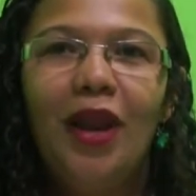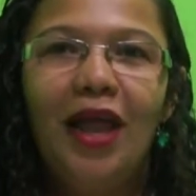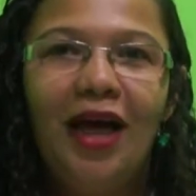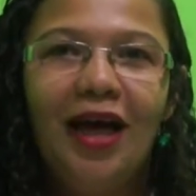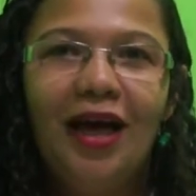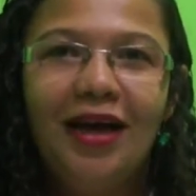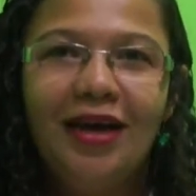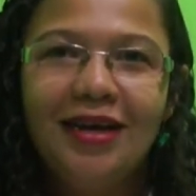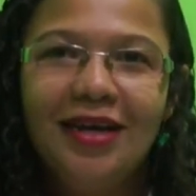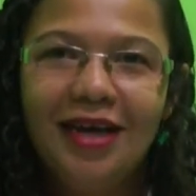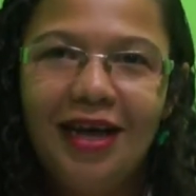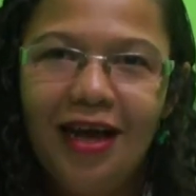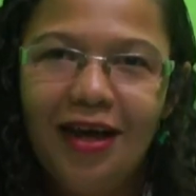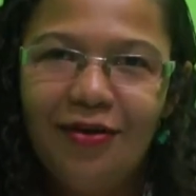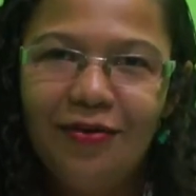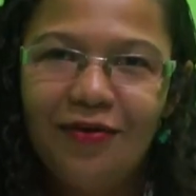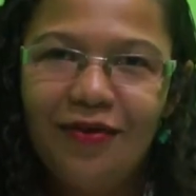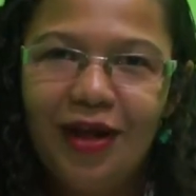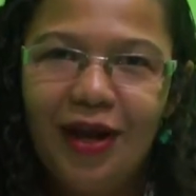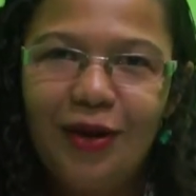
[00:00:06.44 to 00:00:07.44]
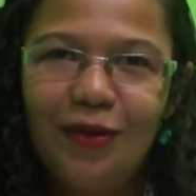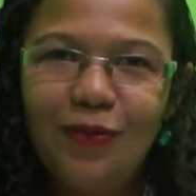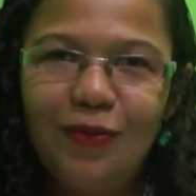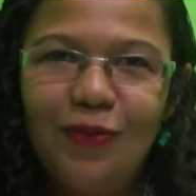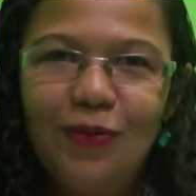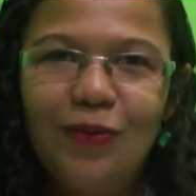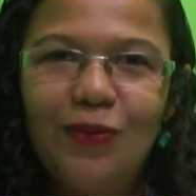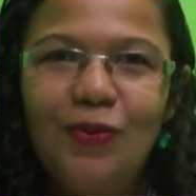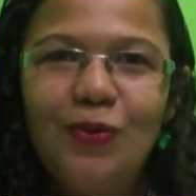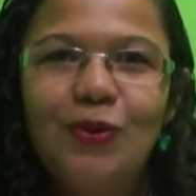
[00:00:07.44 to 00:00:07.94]
Olá, caros
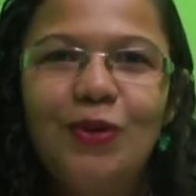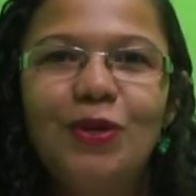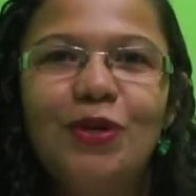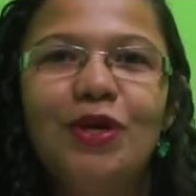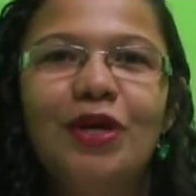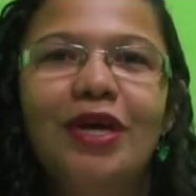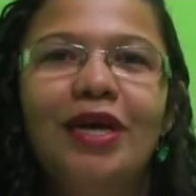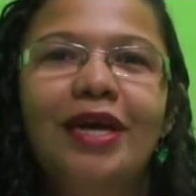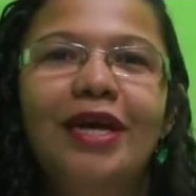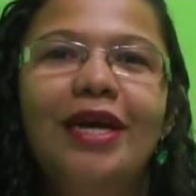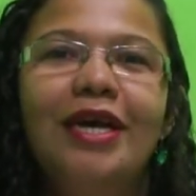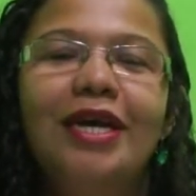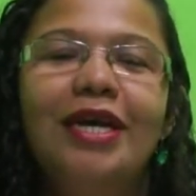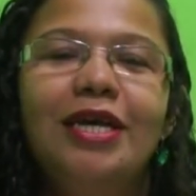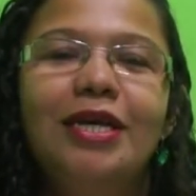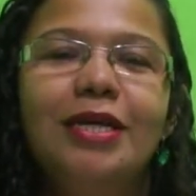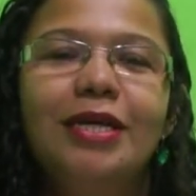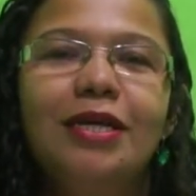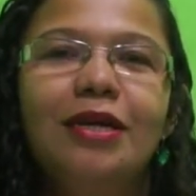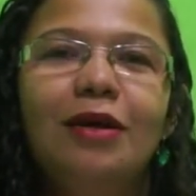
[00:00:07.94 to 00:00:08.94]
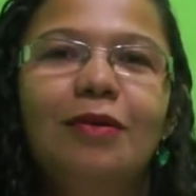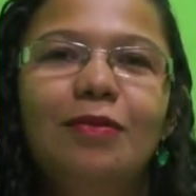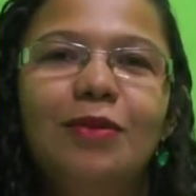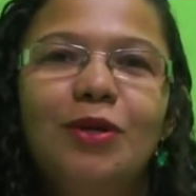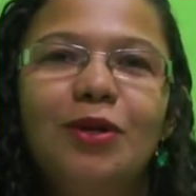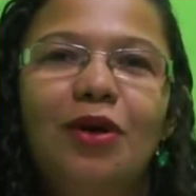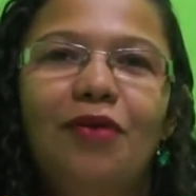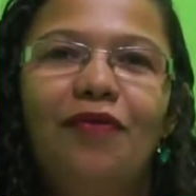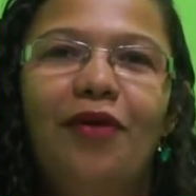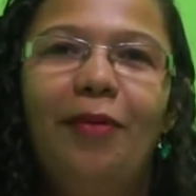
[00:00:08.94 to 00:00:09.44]
alunos.
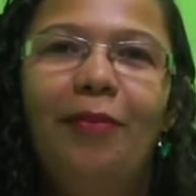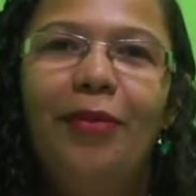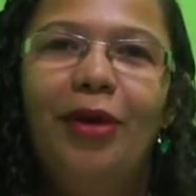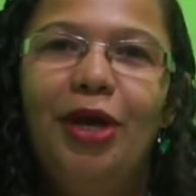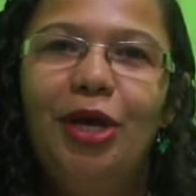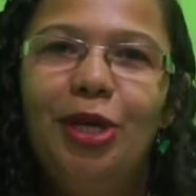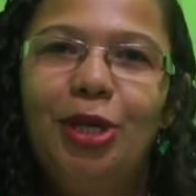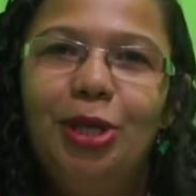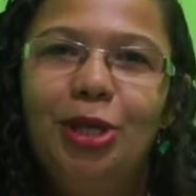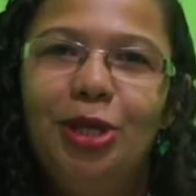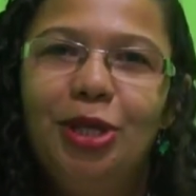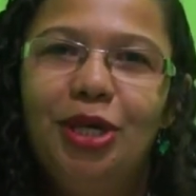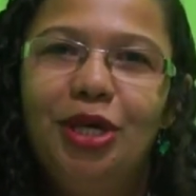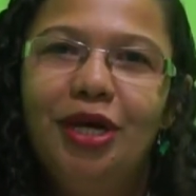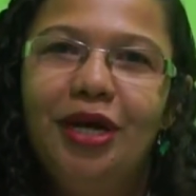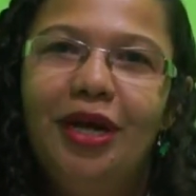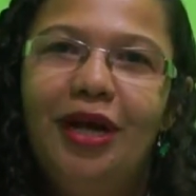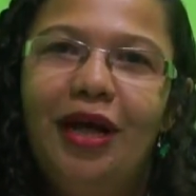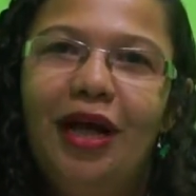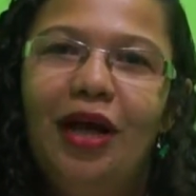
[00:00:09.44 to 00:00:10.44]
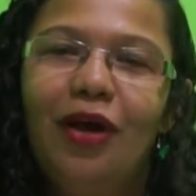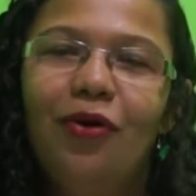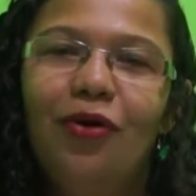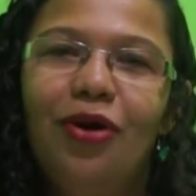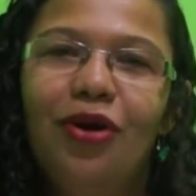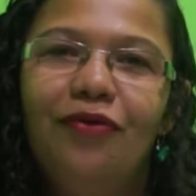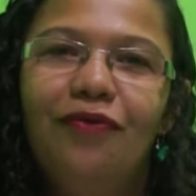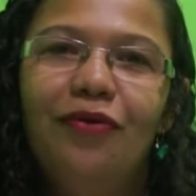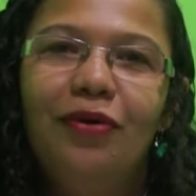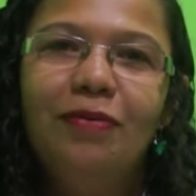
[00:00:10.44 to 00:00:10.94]
Estamos novamente.
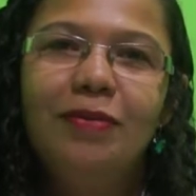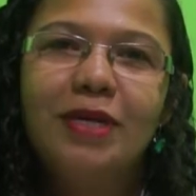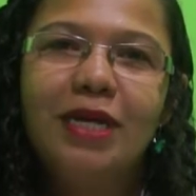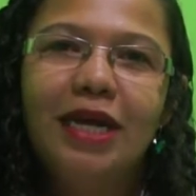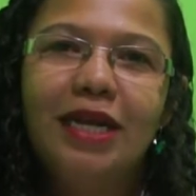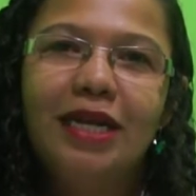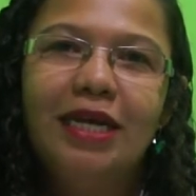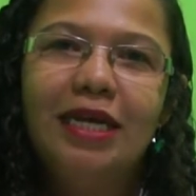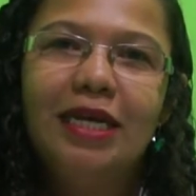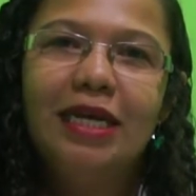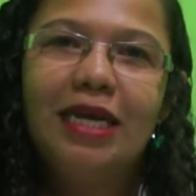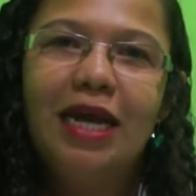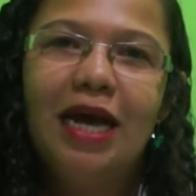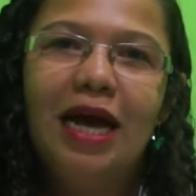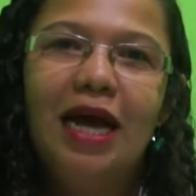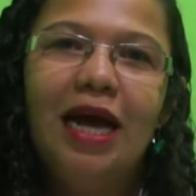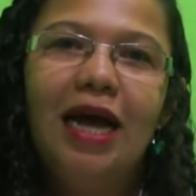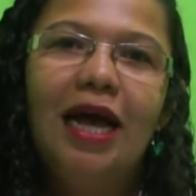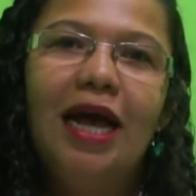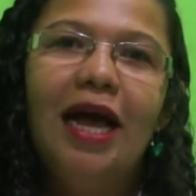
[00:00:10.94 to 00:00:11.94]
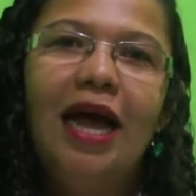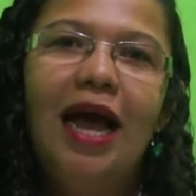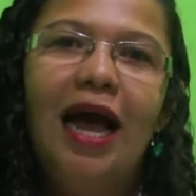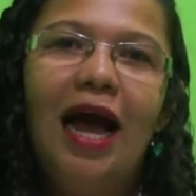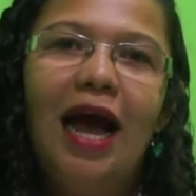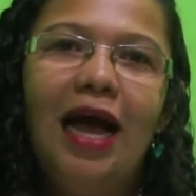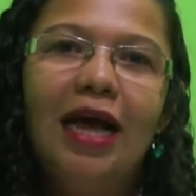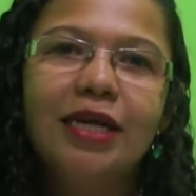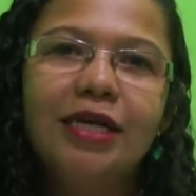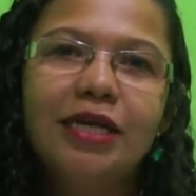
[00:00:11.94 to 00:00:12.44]
Agora vamos adentrar
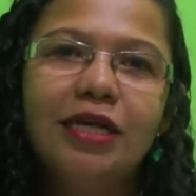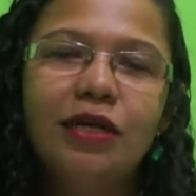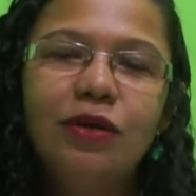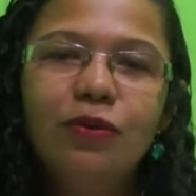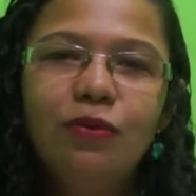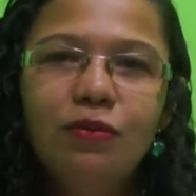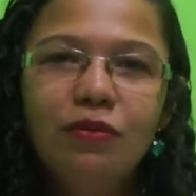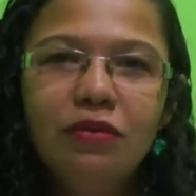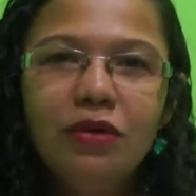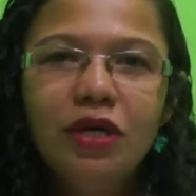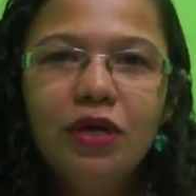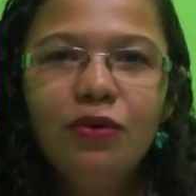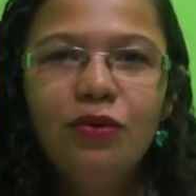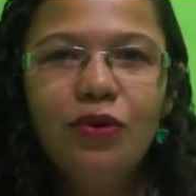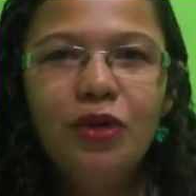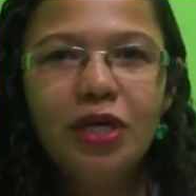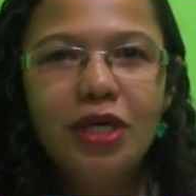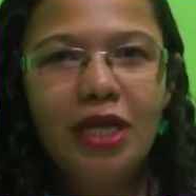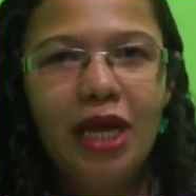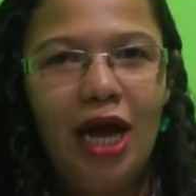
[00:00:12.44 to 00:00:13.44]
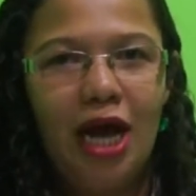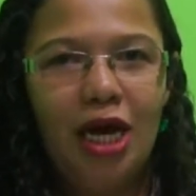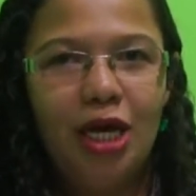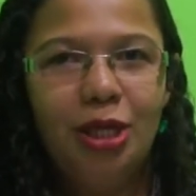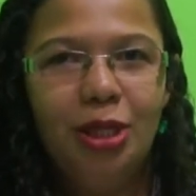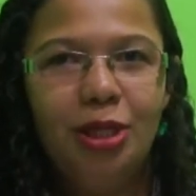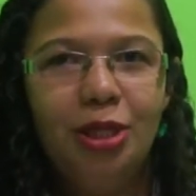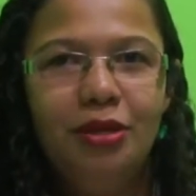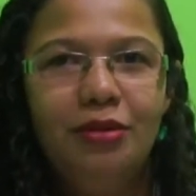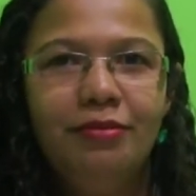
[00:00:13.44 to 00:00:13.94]
a segunda
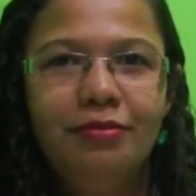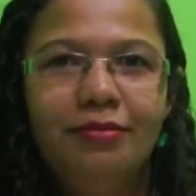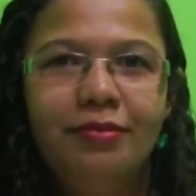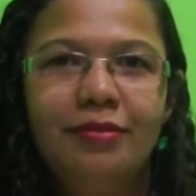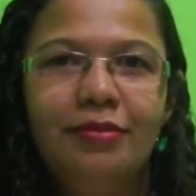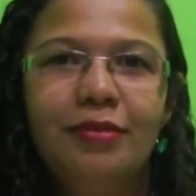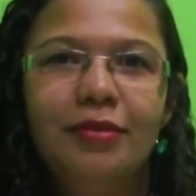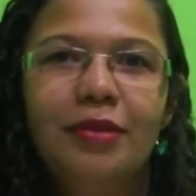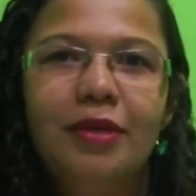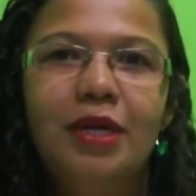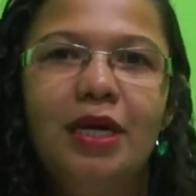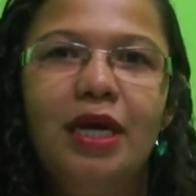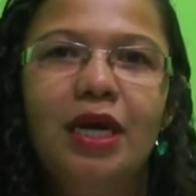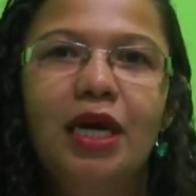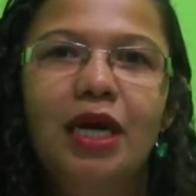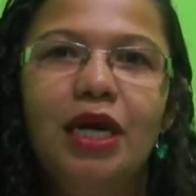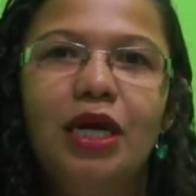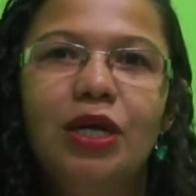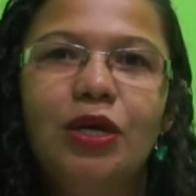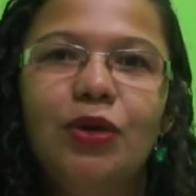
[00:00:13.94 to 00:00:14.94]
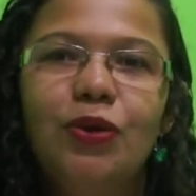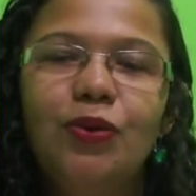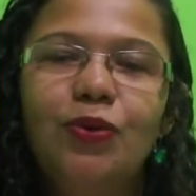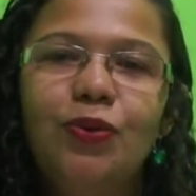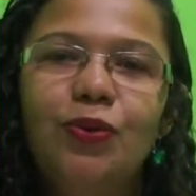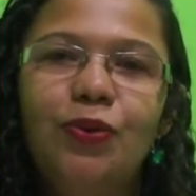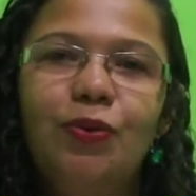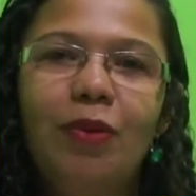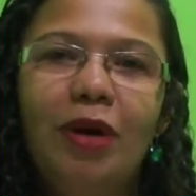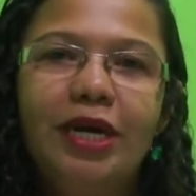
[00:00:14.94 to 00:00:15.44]
unidade
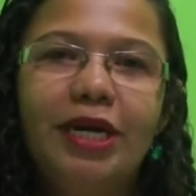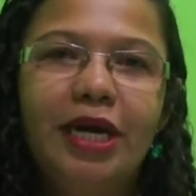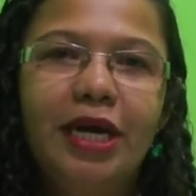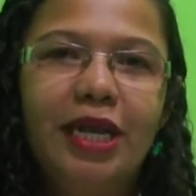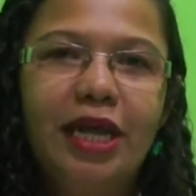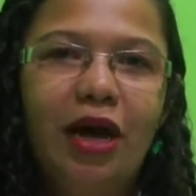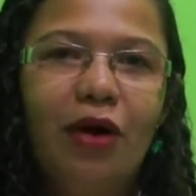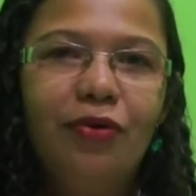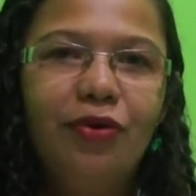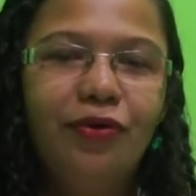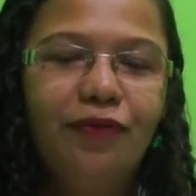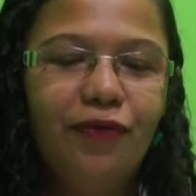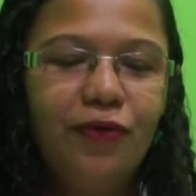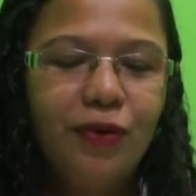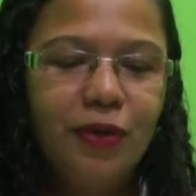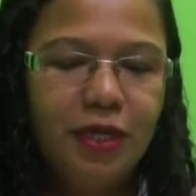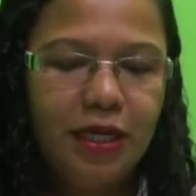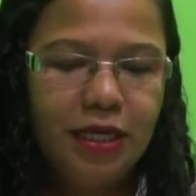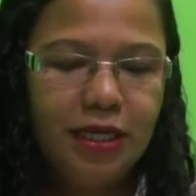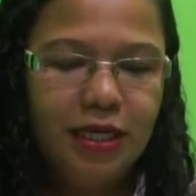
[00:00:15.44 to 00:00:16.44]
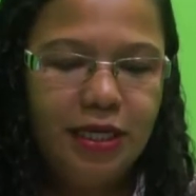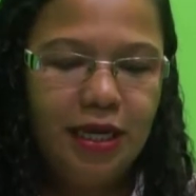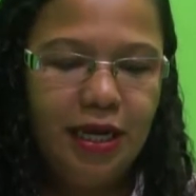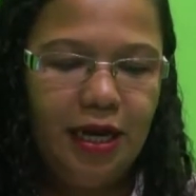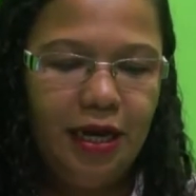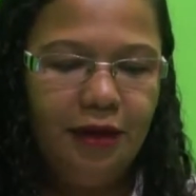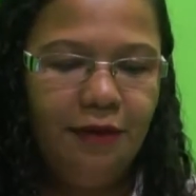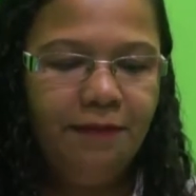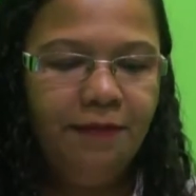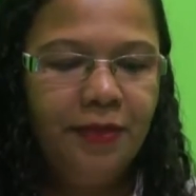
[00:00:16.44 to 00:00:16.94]
do material que vocês
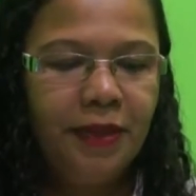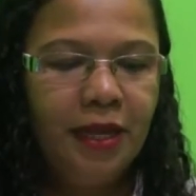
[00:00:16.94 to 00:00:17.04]
têm.